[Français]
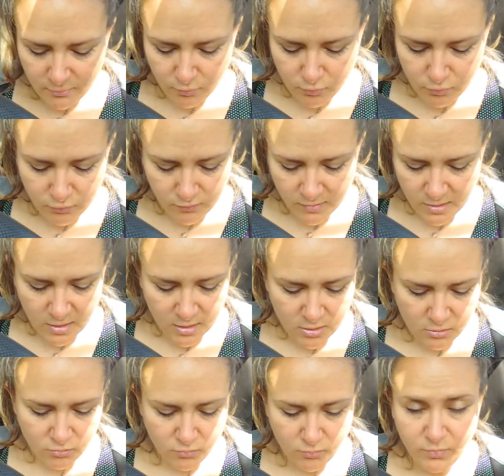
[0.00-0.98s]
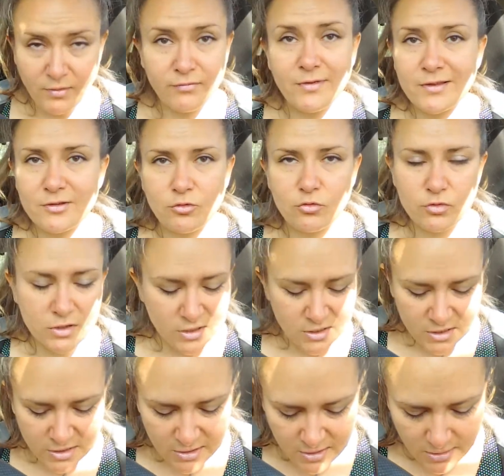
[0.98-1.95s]
donc je vais, je vais pas faire trop de
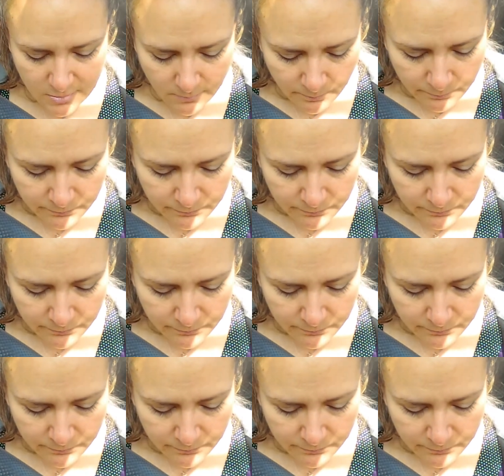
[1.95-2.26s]
chichi.